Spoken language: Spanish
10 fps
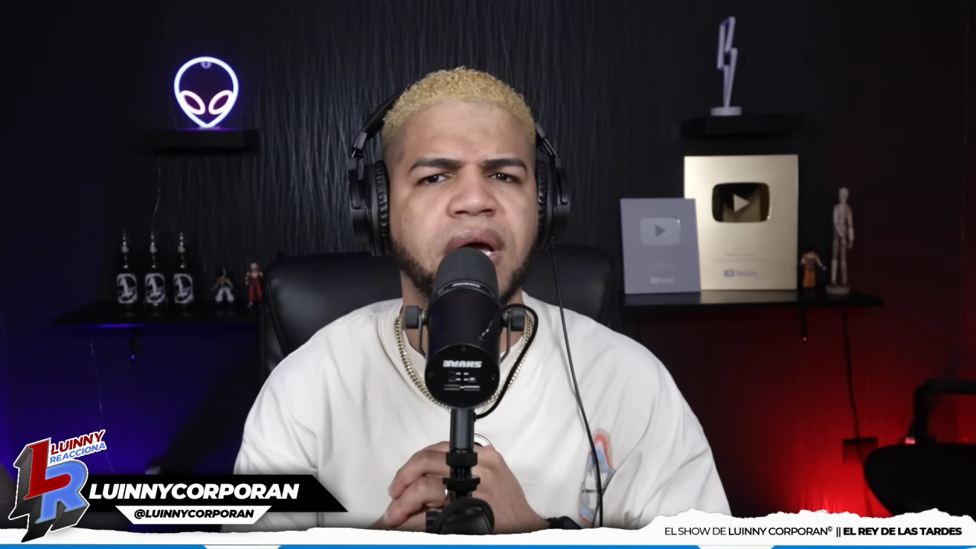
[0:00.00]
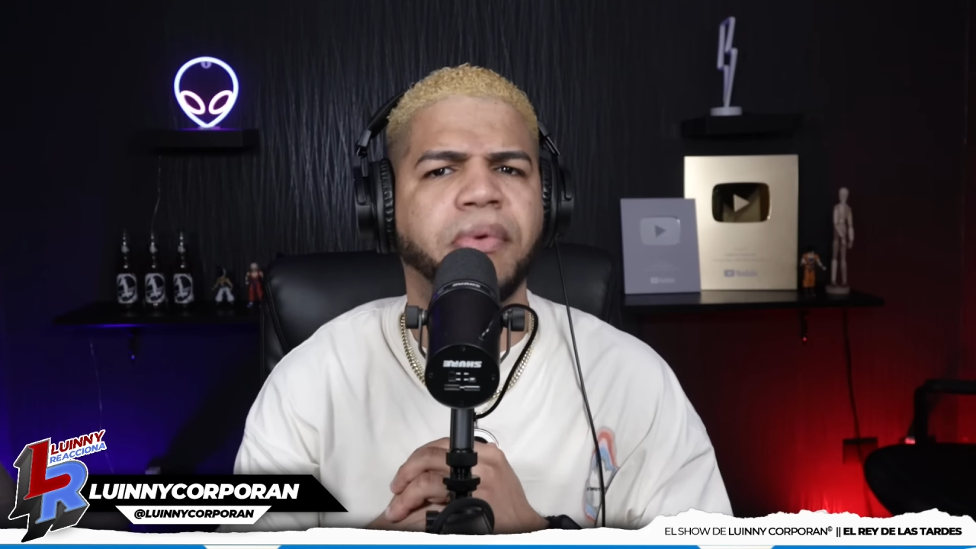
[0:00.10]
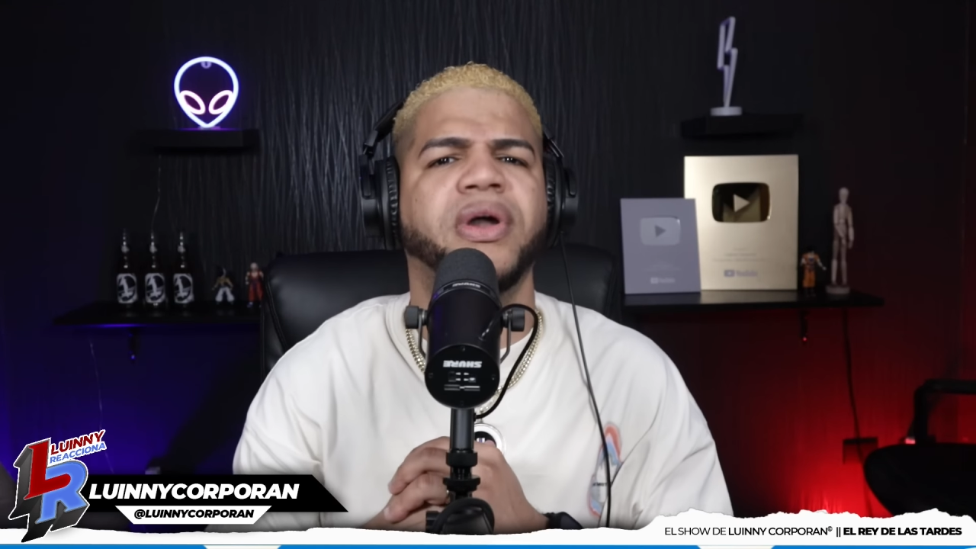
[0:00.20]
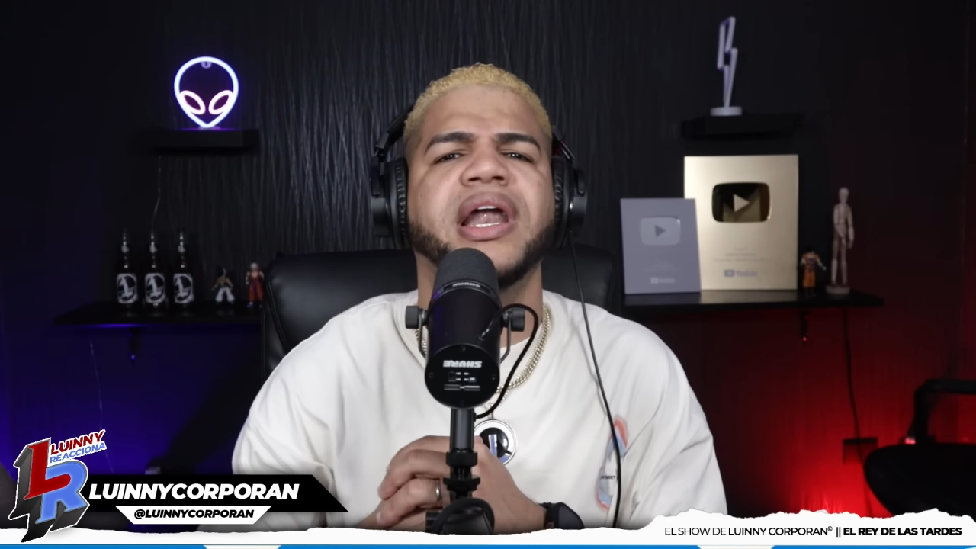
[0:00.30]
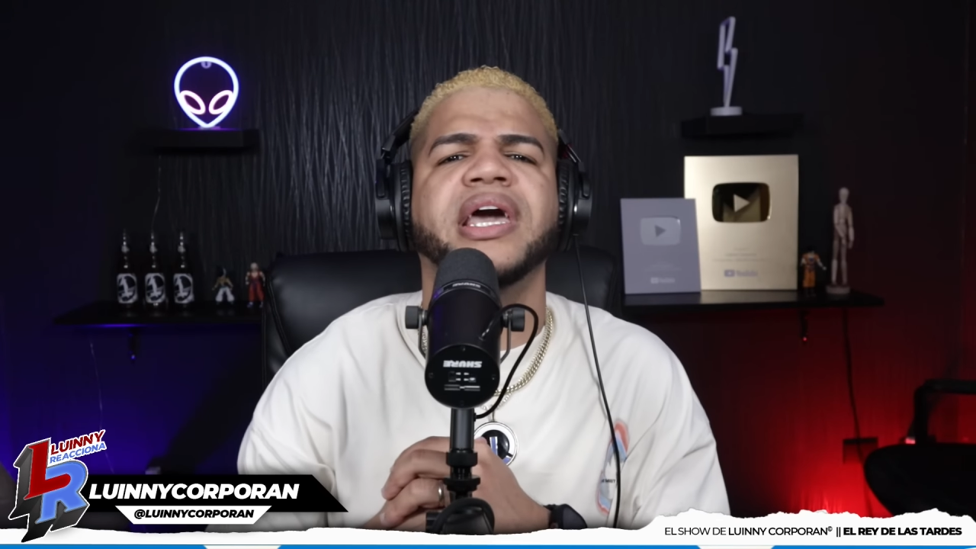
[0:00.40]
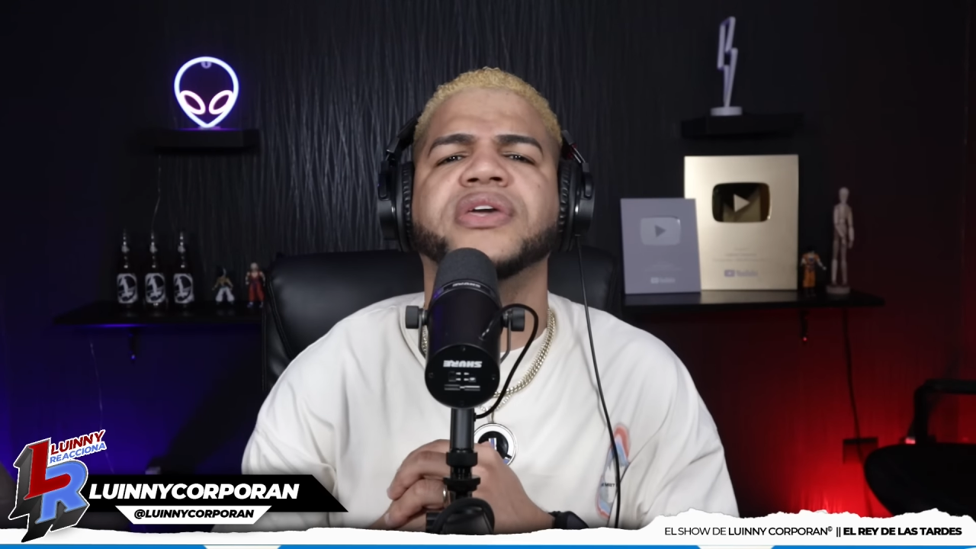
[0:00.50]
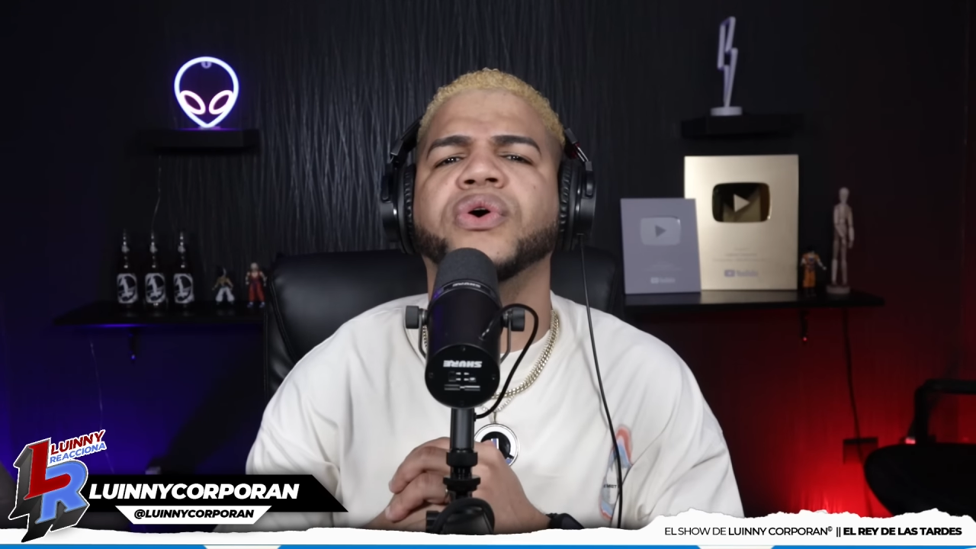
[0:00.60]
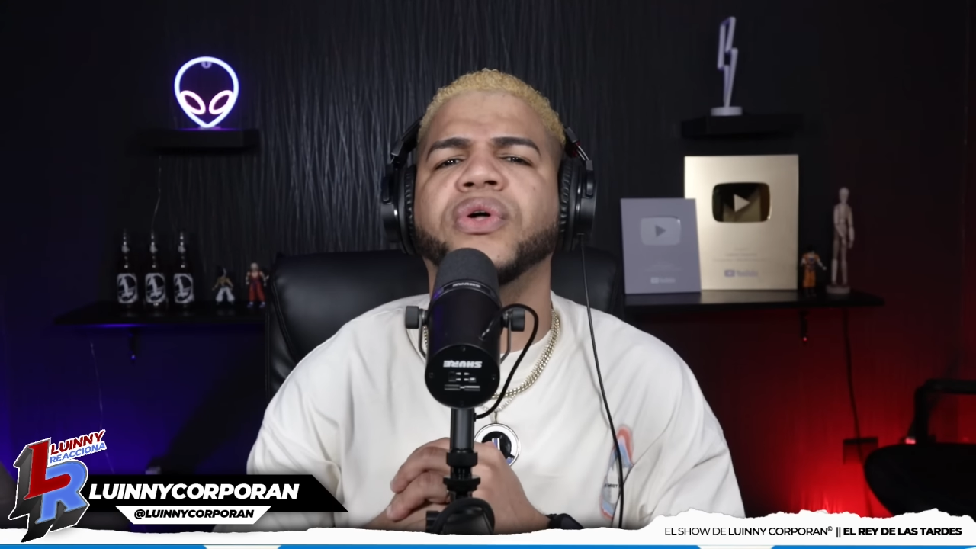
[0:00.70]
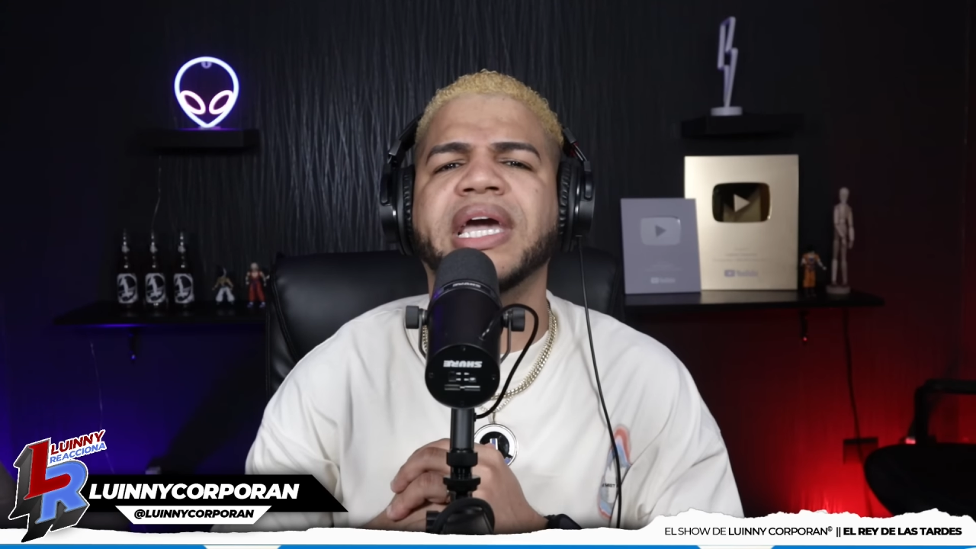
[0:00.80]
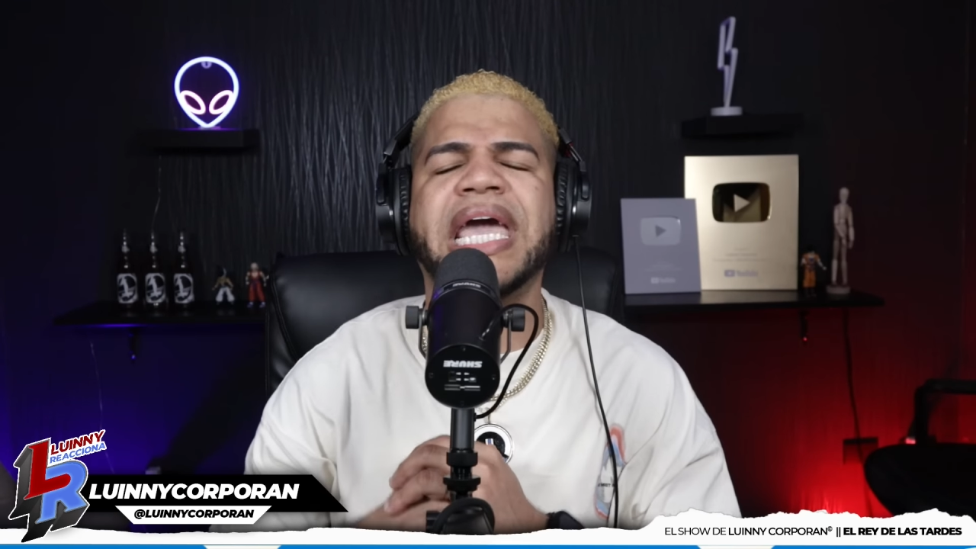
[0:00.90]
por el
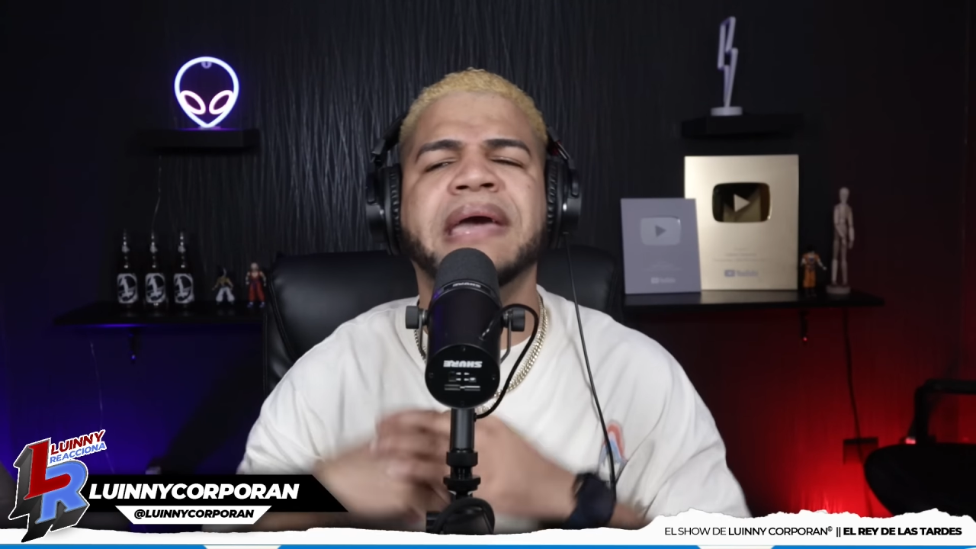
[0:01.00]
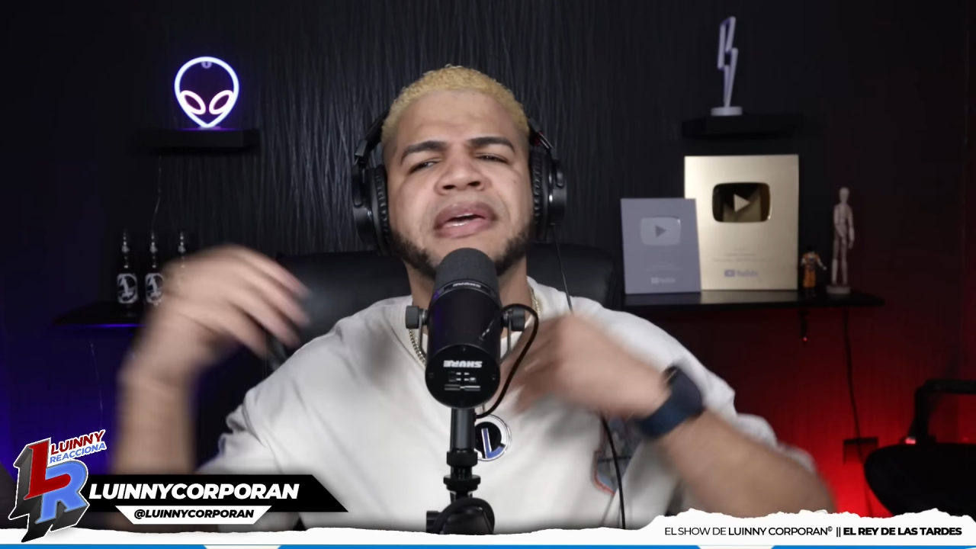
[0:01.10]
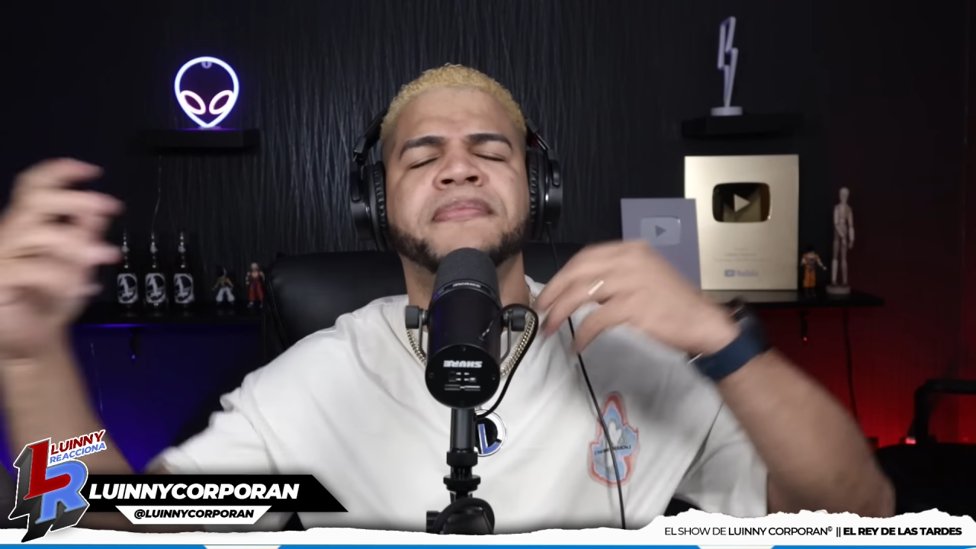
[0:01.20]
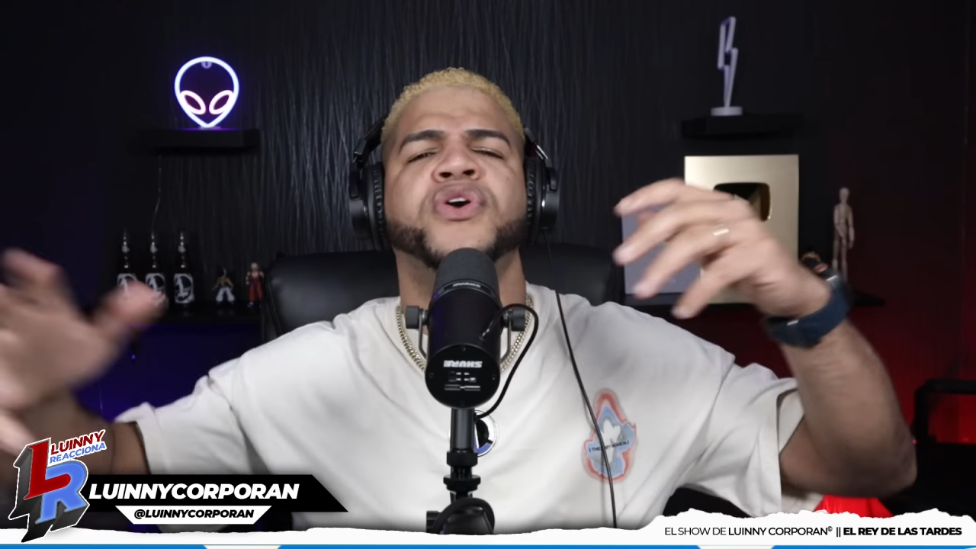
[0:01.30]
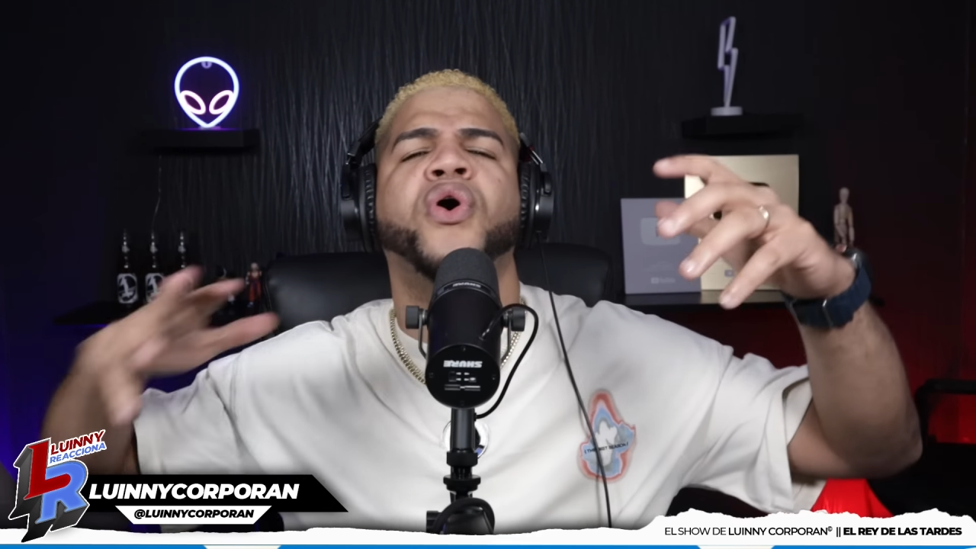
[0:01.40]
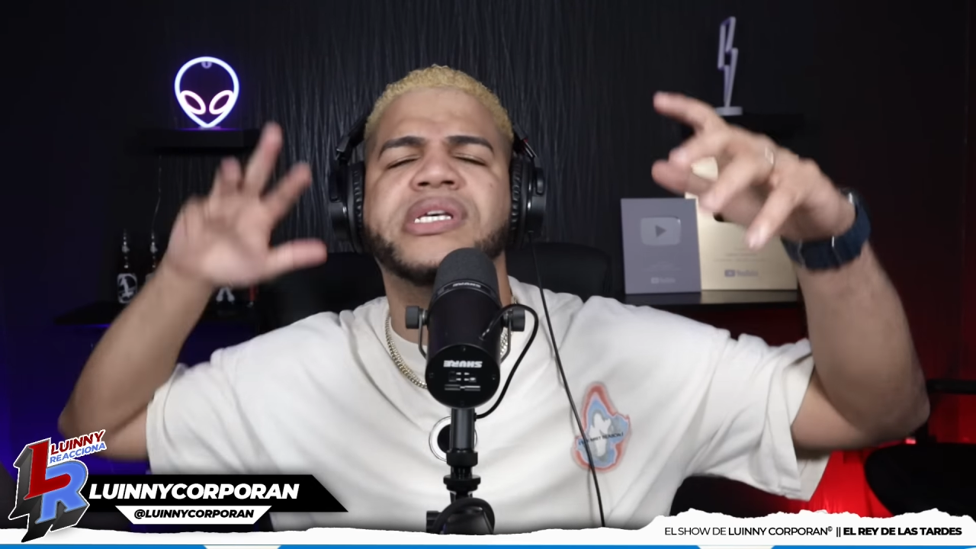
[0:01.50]
hecho de que vivió